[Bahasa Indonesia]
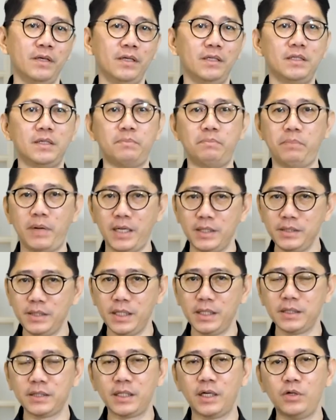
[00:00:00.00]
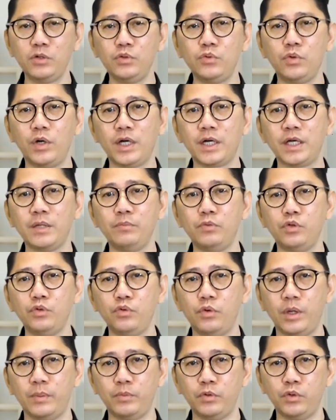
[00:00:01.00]
Sepanjang tahun
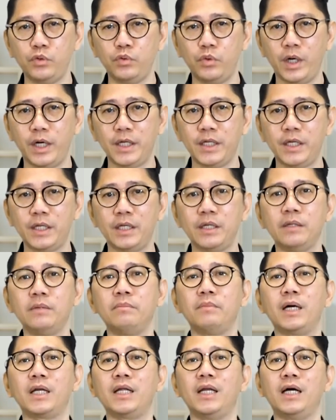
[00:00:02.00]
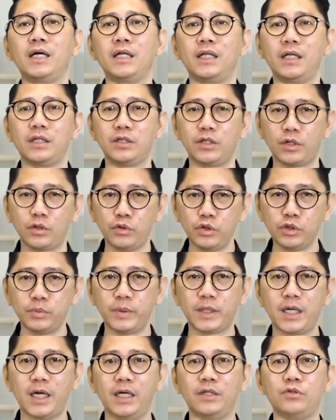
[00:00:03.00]
2022 ini, marilah kita terus
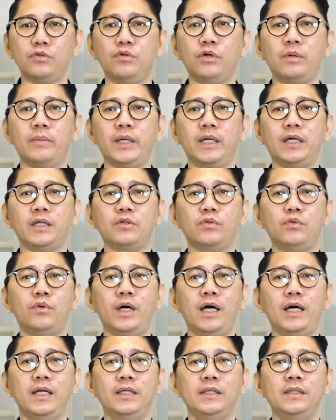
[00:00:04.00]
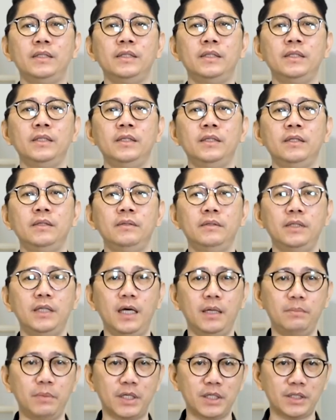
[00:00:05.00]
bergantung kepada Tuhan
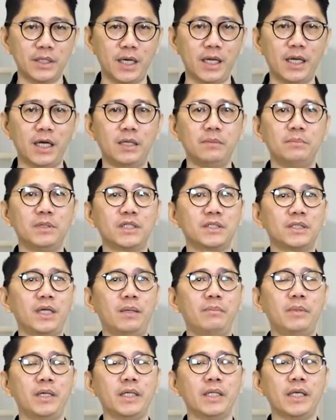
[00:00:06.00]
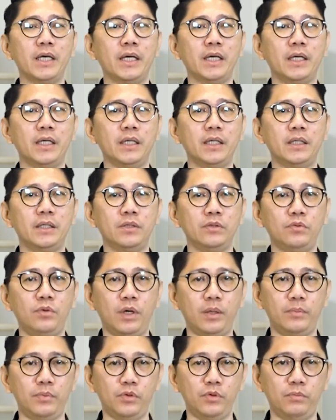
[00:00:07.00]
dan berjalan bersamanya
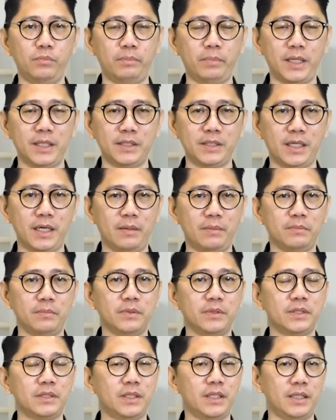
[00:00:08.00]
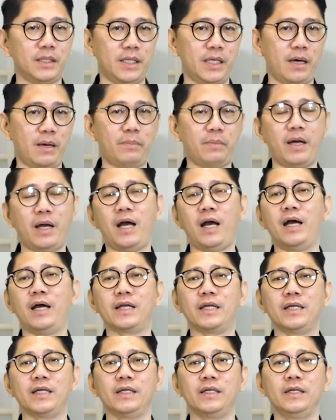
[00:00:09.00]
24 jam setiap
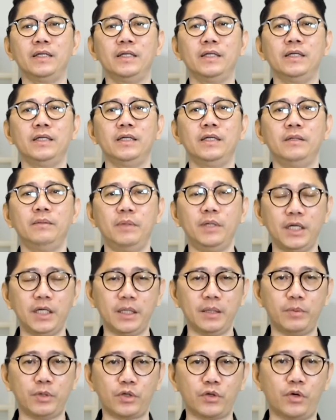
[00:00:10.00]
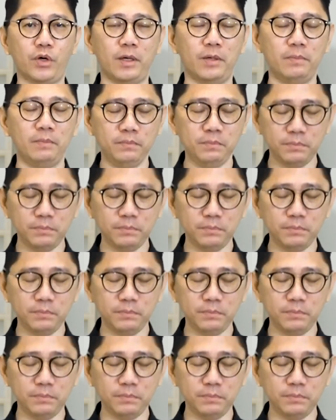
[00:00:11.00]
hari. Mari kita berdoa.